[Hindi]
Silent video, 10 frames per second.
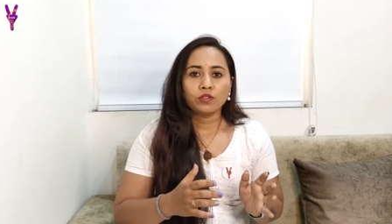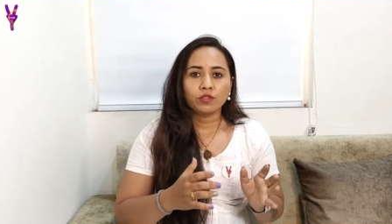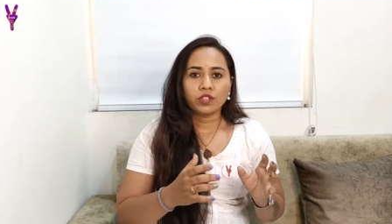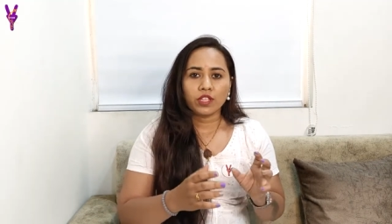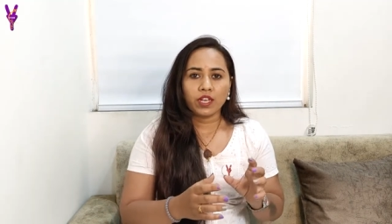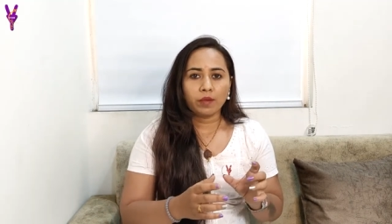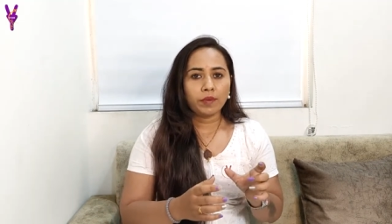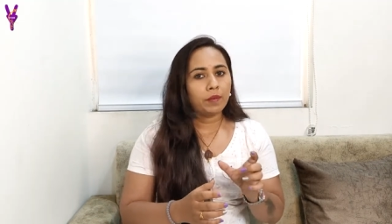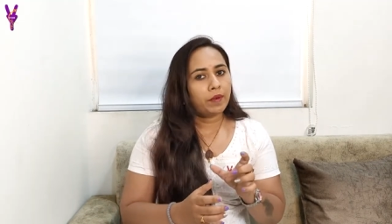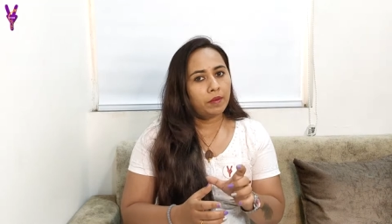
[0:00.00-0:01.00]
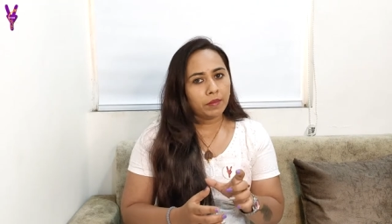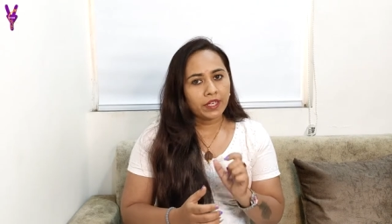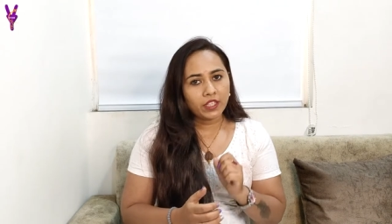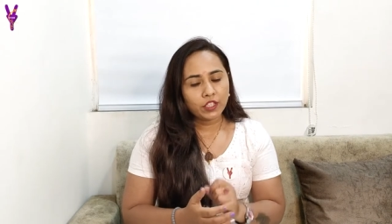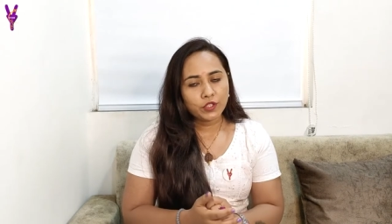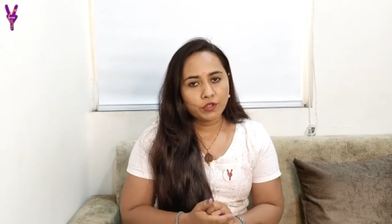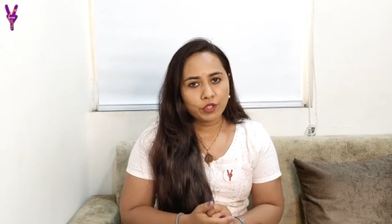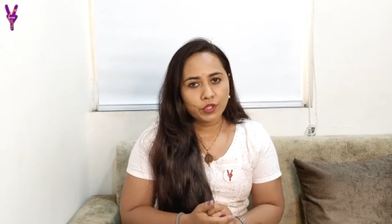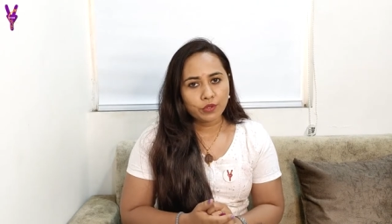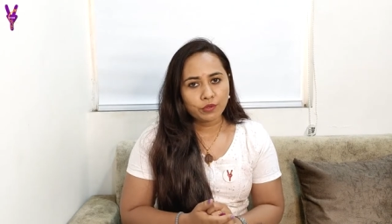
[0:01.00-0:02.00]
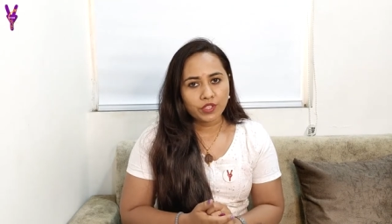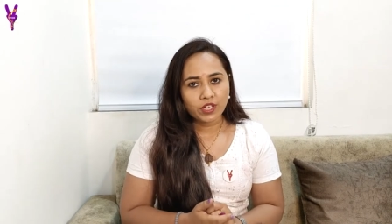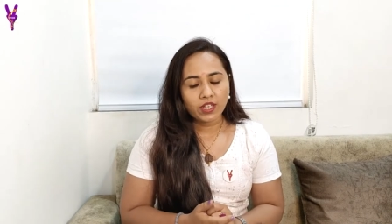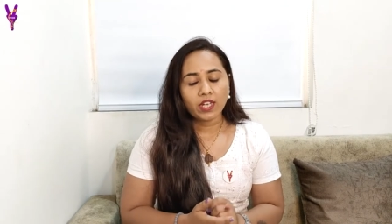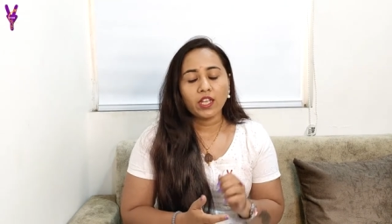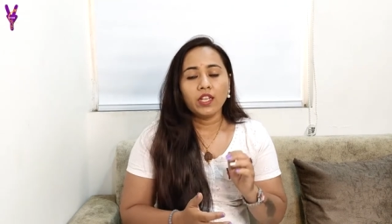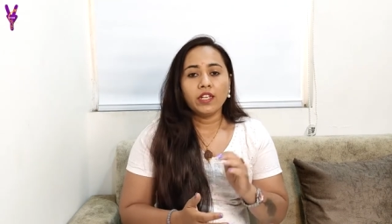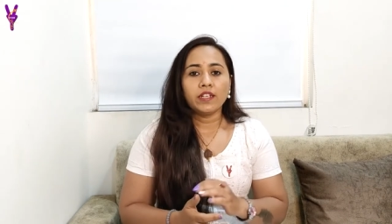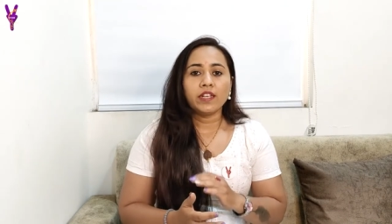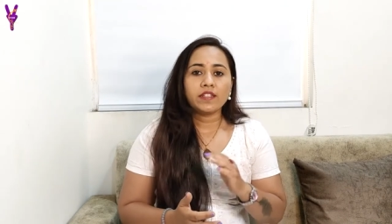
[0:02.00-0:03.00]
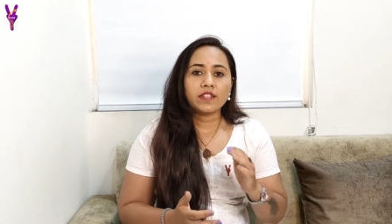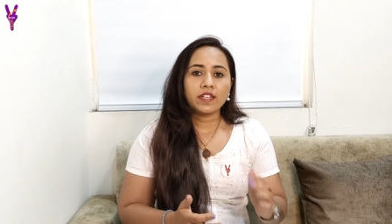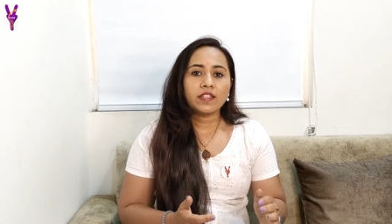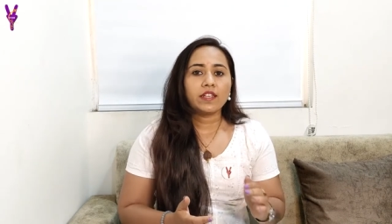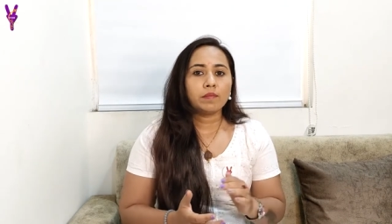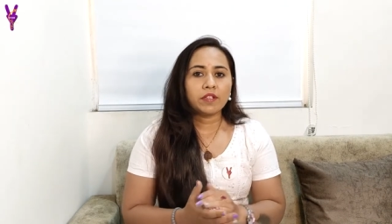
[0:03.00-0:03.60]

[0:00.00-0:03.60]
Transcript: तो यहाँ पे आपका मेडिकल इंश्योरेंस हो जाएगा नेक्स्ट आता है